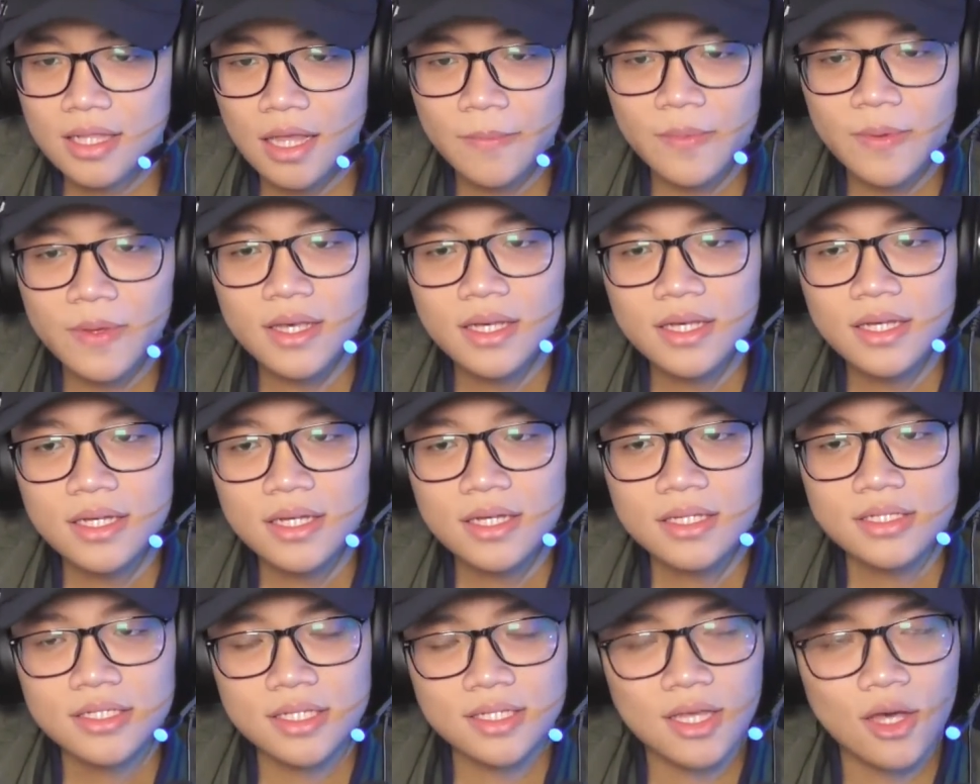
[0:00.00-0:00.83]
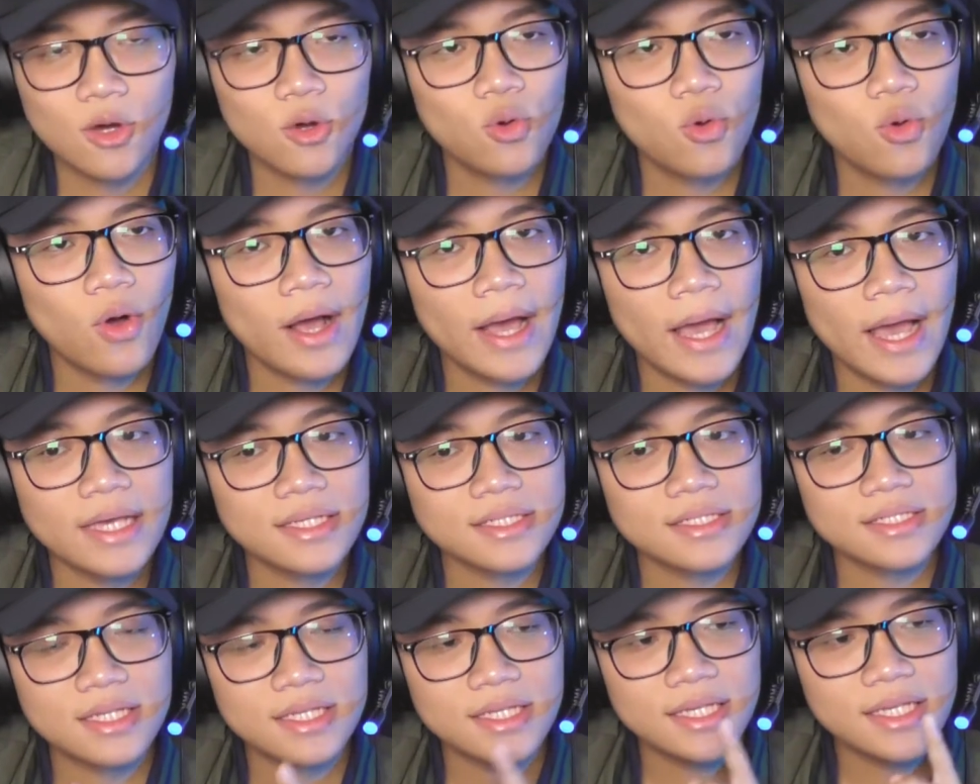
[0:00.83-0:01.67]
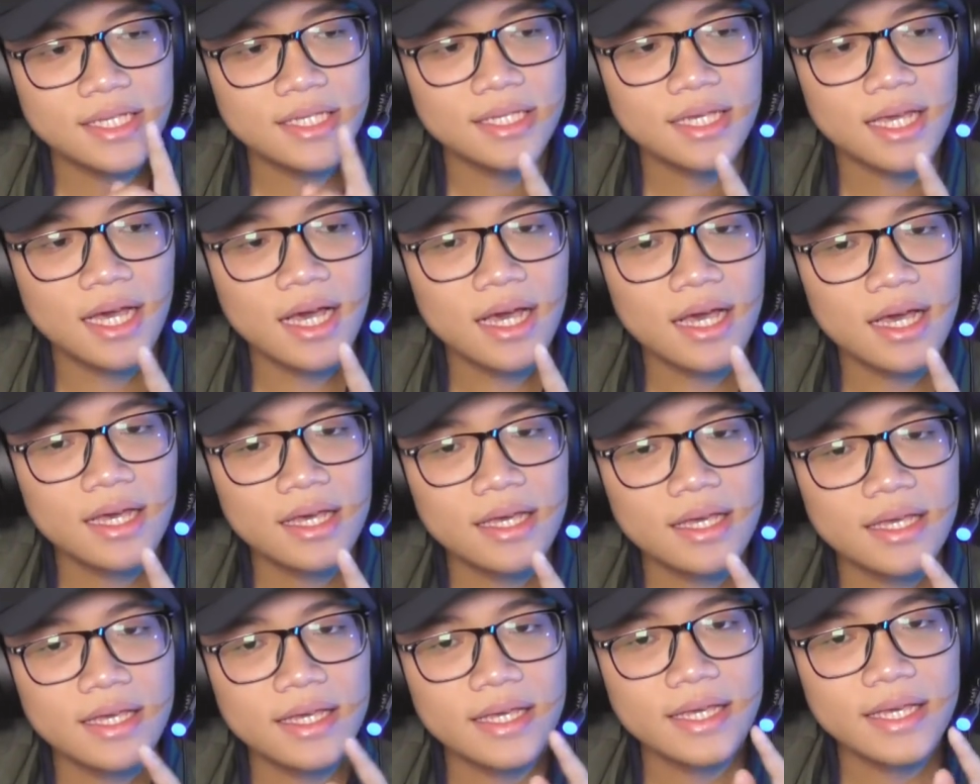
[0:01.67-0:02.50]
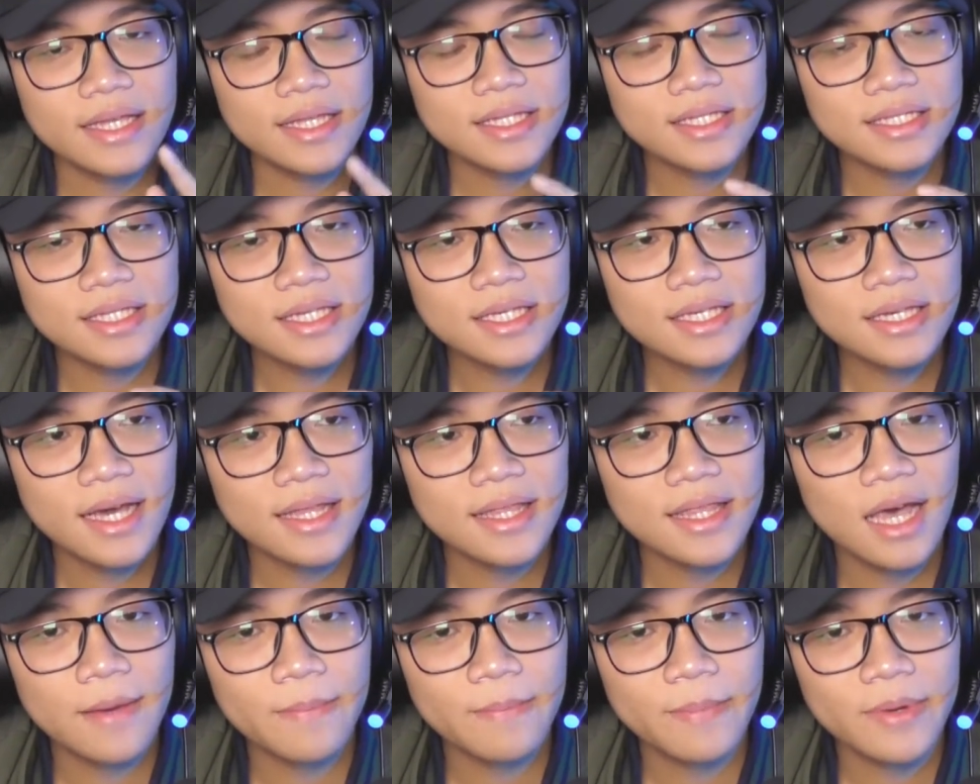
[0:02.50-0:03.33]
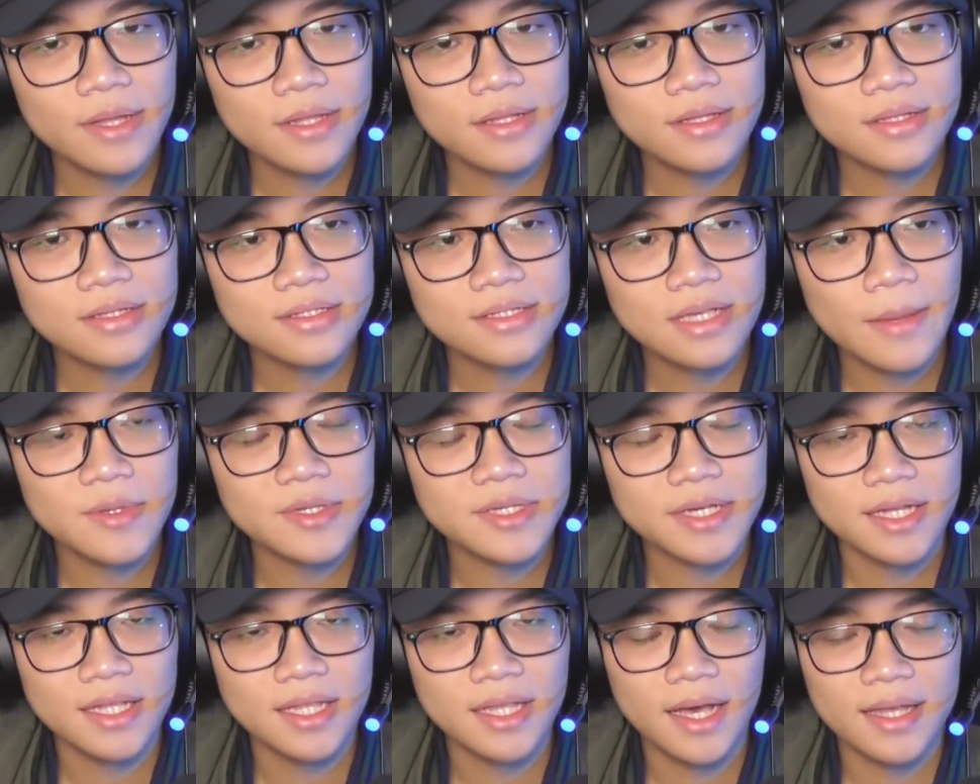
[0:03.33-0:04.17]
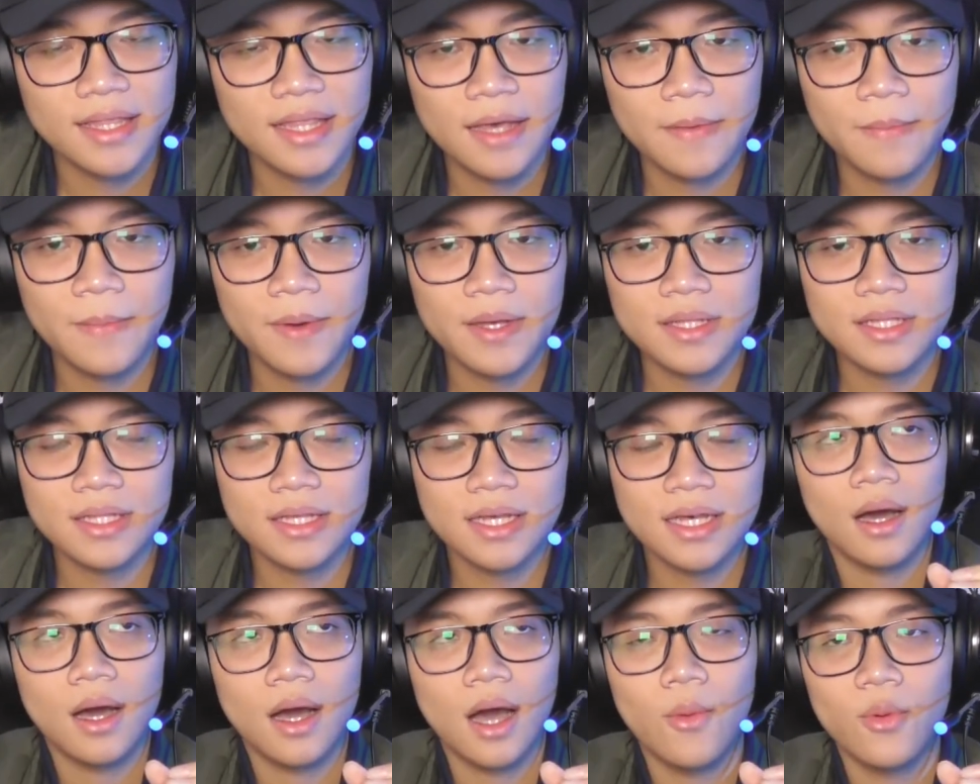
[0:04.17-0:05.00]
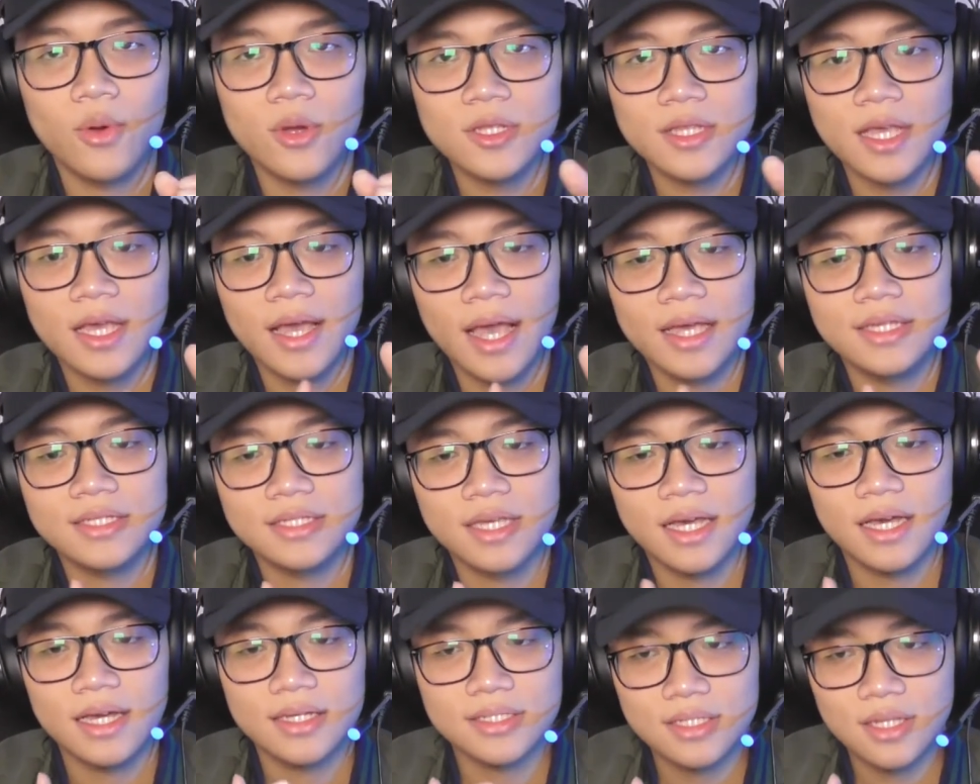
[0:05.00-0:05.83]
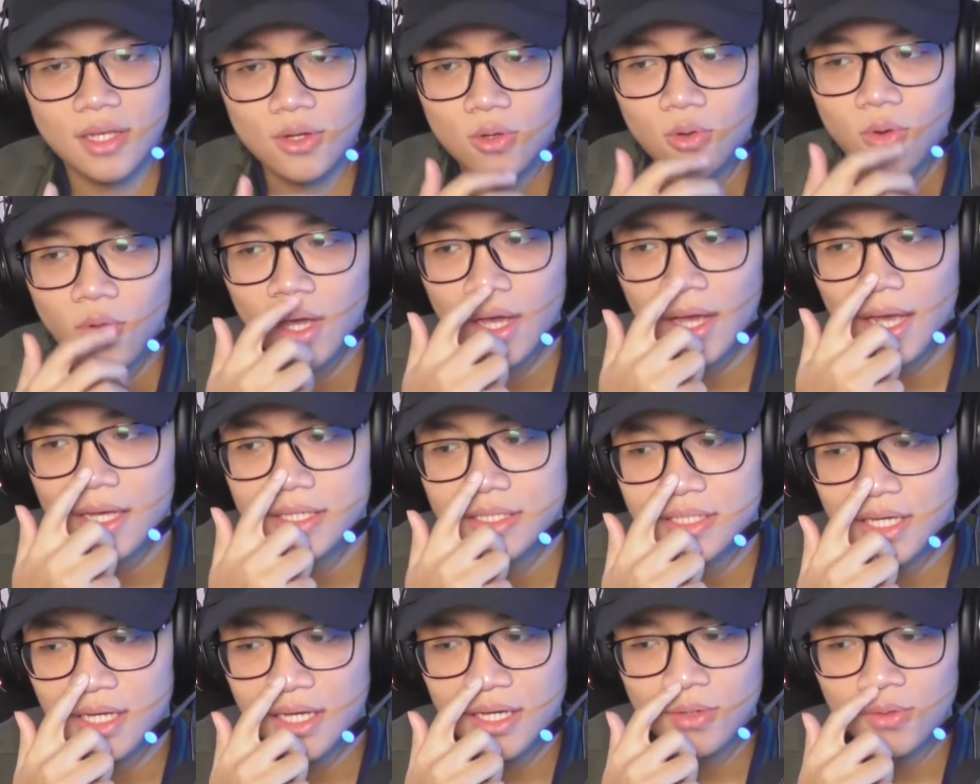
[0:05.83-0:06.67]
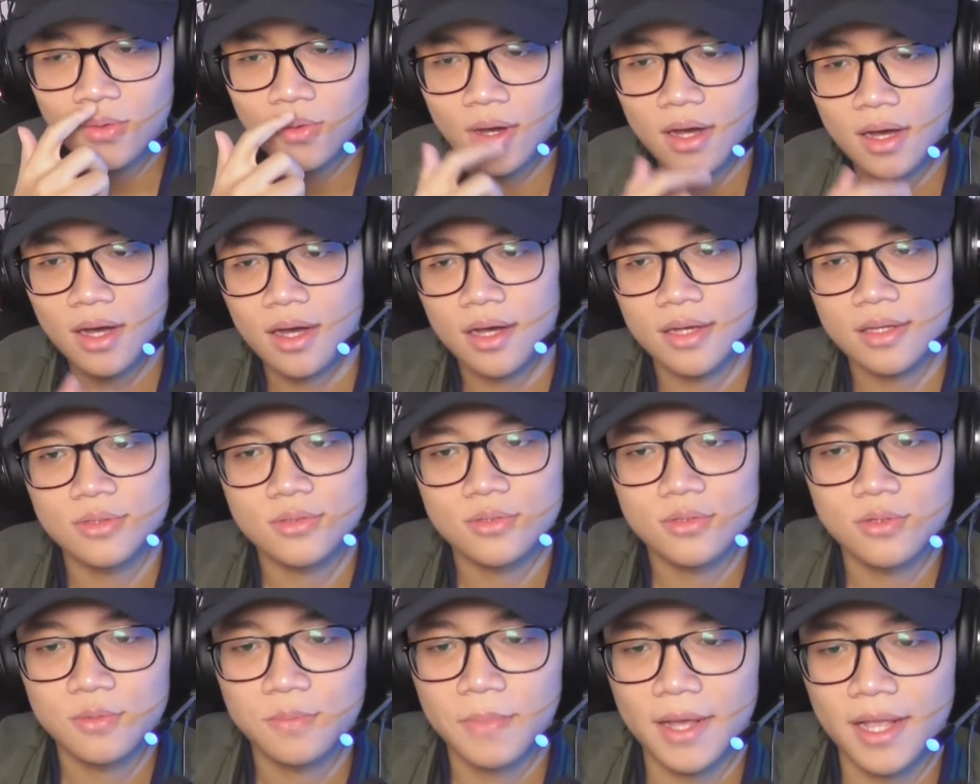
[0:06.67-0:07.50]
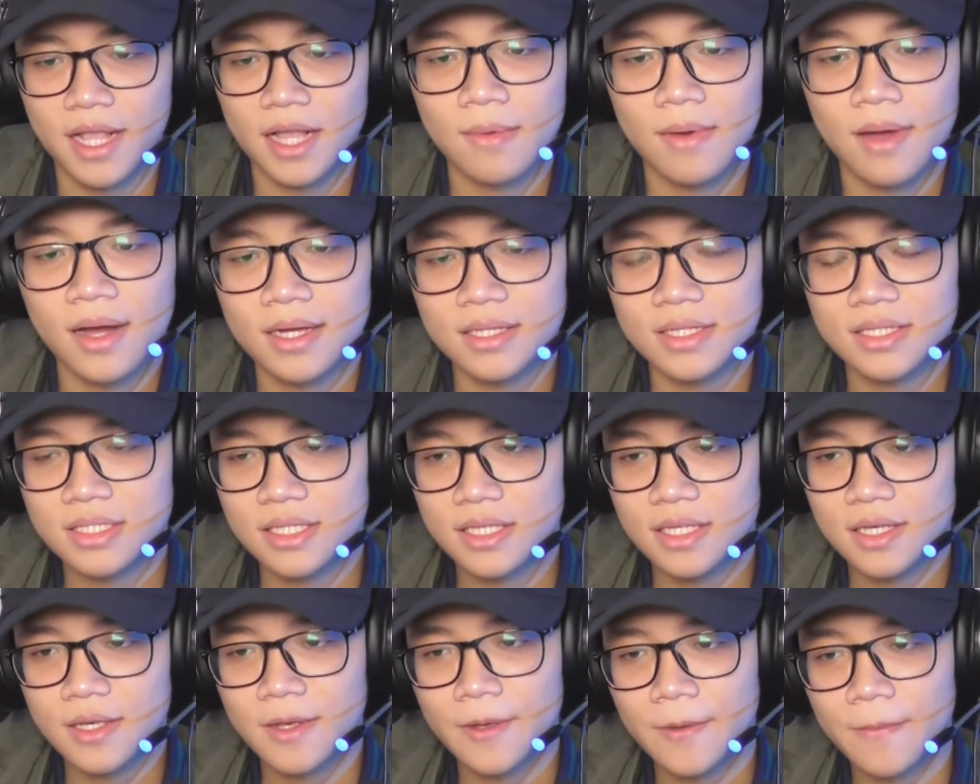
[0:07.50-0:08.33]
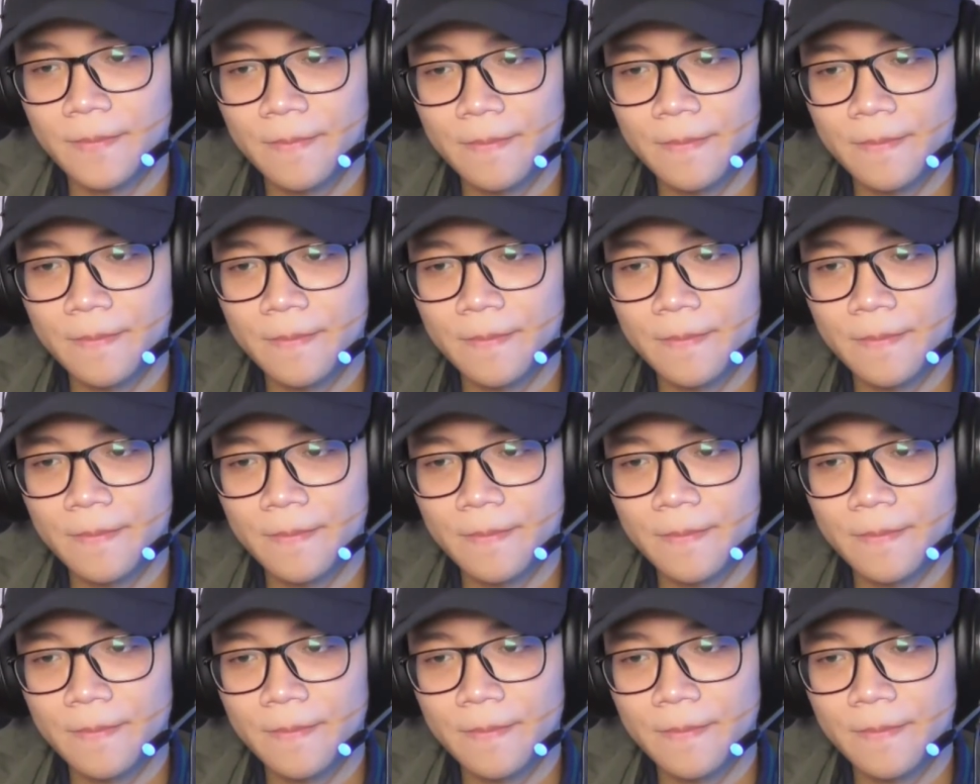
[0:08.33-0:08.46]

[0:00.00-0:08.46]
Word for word: tapi setahu gue guys sedihnya Itzy nggak dapat sama sekali nggak dapat award ya guys ya setahu gue ya guys ya waduh parah banget sih